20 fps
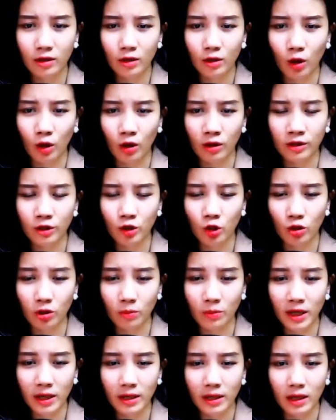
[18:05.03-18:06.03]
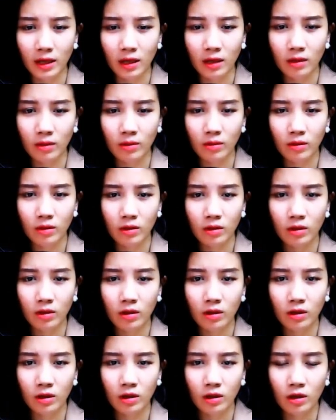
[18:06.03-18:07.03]
Nói cho tớ biết đi.
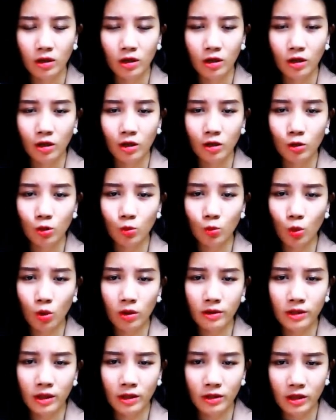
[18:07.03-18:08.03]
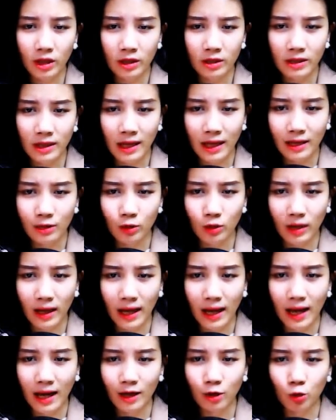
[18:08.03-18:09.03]
Tôi buông chân chân ra rồi
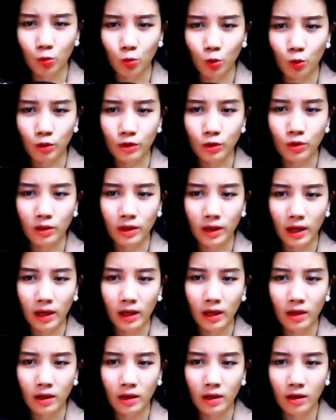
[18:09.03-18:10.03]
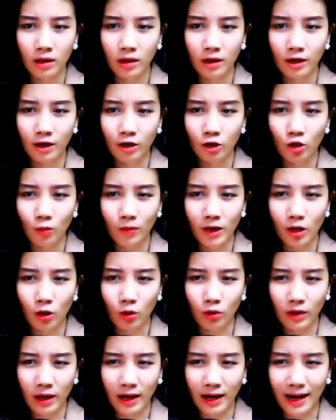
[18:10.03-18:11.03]
cả hai cùng ngồi xuống ghế. Tôi bắt
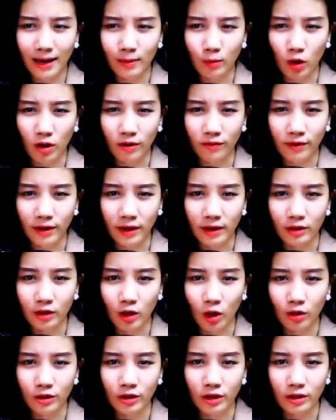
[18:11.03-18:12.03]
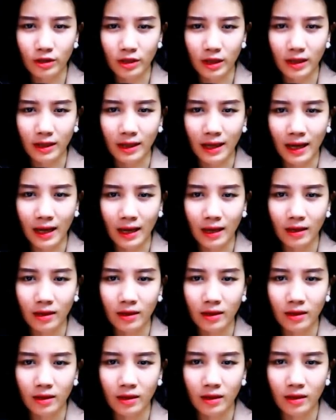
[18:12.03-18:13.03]
đầu kể lại mọi việc cho chân chân nghe.
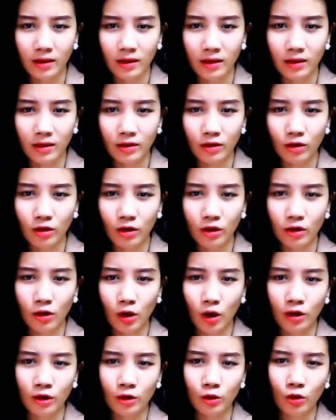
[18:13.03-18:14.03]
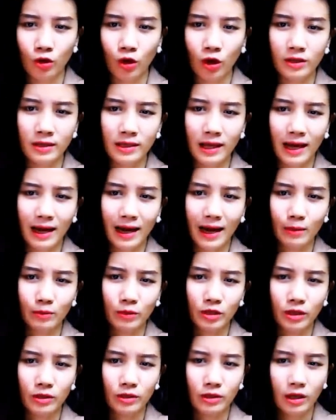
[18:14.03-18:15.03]
Từ lời nói tôi nói ra làm
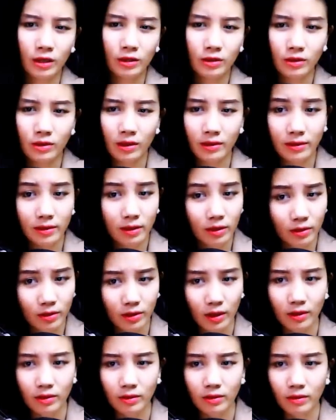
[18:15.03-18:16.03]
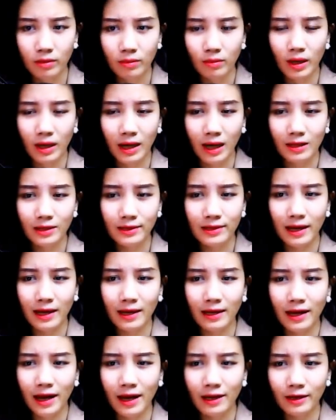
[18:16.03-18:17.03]
chân chân rất tức giận và cắn
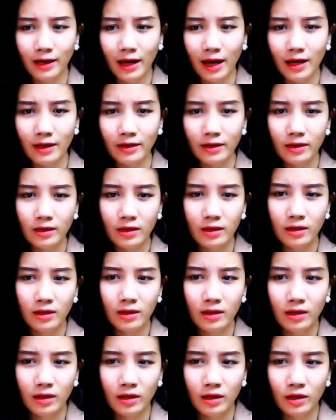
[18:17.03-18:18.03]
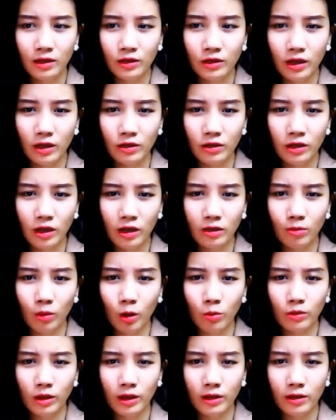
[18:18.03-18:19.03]
răng ken két. Chân chân
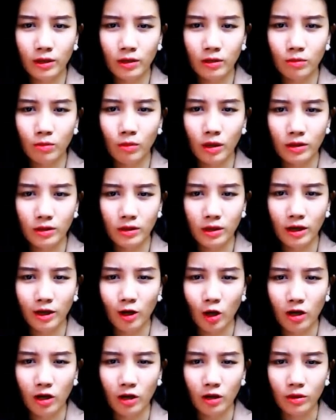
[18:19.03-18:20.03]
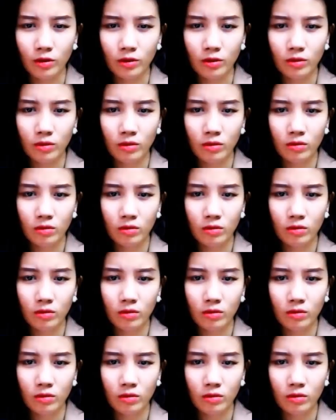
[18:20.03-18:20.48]
bỗng nhiên đứng bật dậy nói lớn.